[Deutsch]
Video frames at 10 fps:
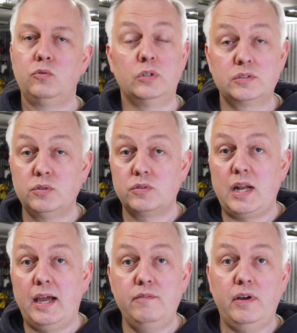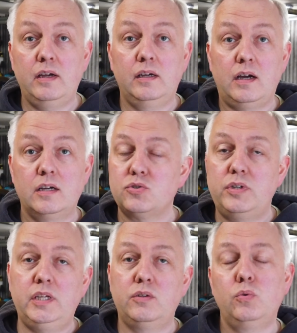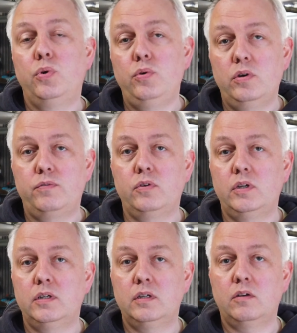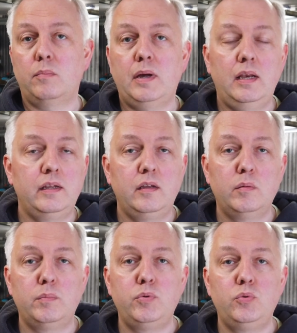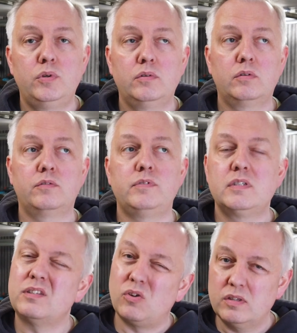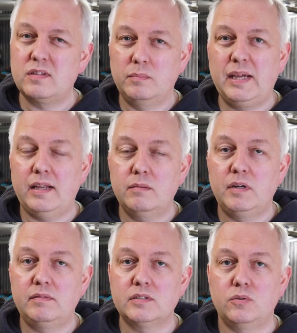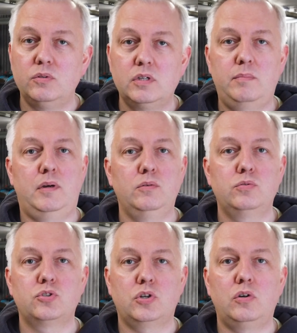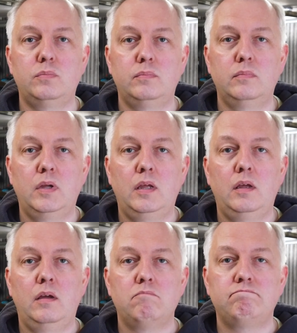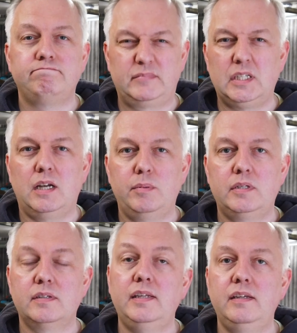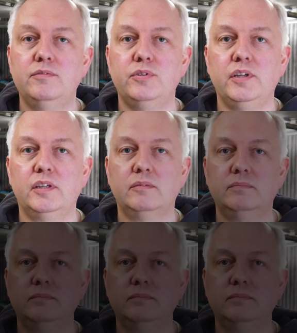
Du hast nur so eine einfache Garage und nicht genug Höhe für eine normale Hebebühne und willst trotzdem gerne mal was unterm Auto schrauben, dann habe ich das Richtige für dich.